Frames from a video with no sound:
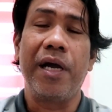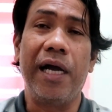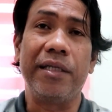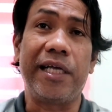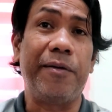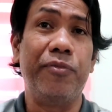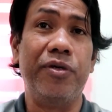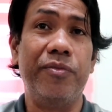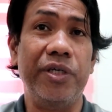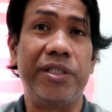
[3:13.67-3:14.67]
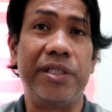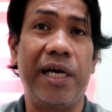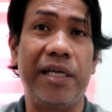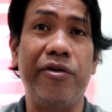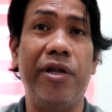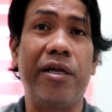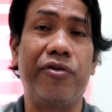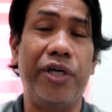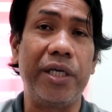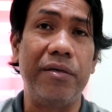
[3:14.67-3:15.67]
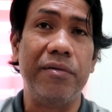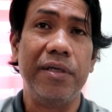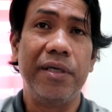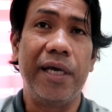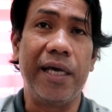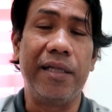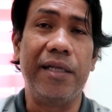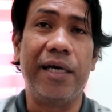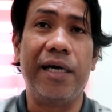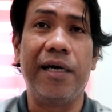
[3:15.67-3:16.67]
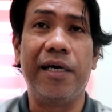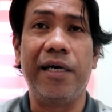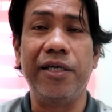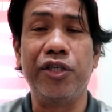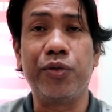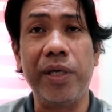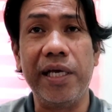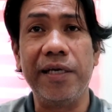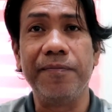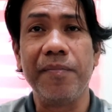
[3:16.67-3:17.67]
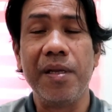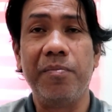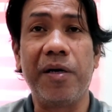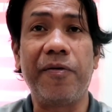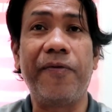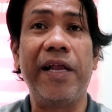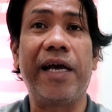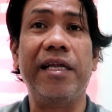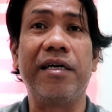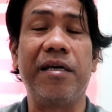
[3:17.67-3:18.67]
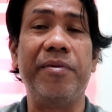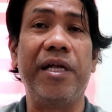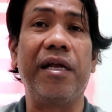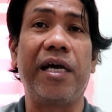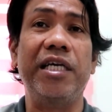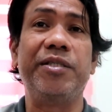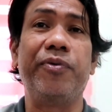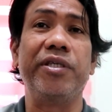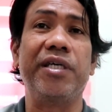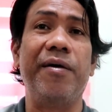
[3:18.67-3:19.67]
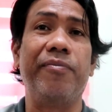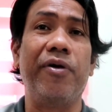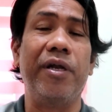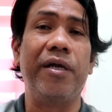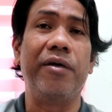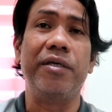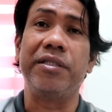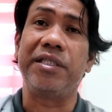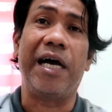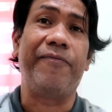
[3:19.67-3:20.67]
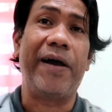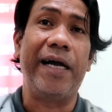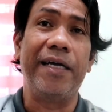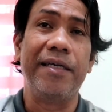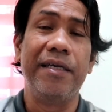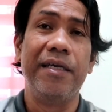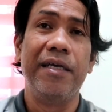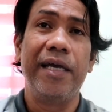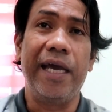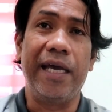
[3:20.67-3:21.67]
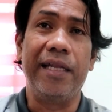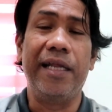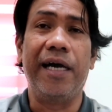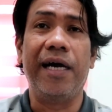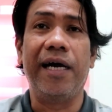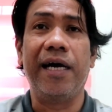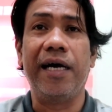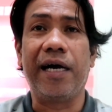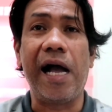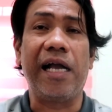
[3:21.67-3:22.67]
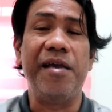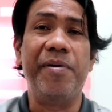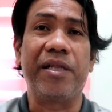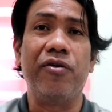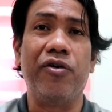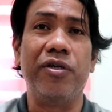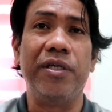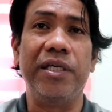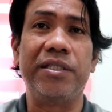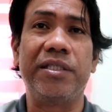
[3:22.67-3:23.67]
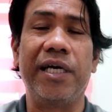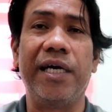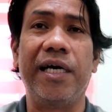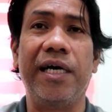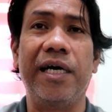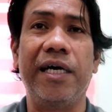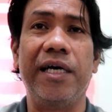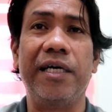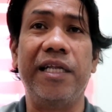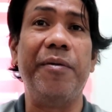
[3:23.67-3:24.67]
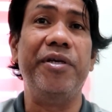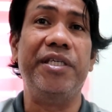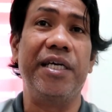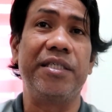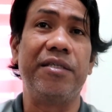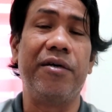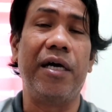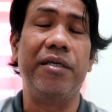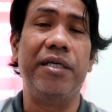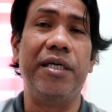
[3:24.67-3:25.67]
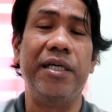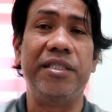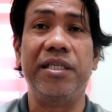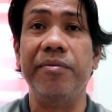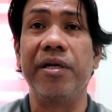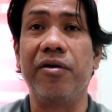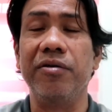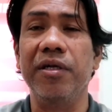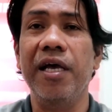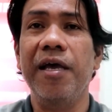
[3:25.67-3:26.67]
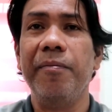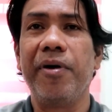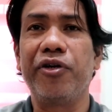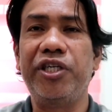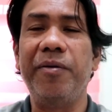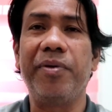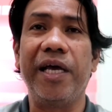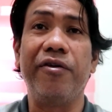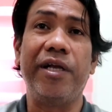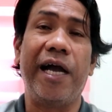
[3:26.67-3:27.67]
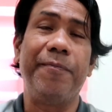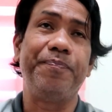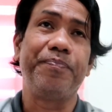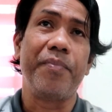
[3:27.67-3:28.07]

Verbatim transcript: ang takbo mo is uh, regular court and uh, usually, magpo file ka ng criminal case, for example, no? Istapa. And uh, kaakibat noon is uh, damages no? under the civil code. Pero syempre, yun nga,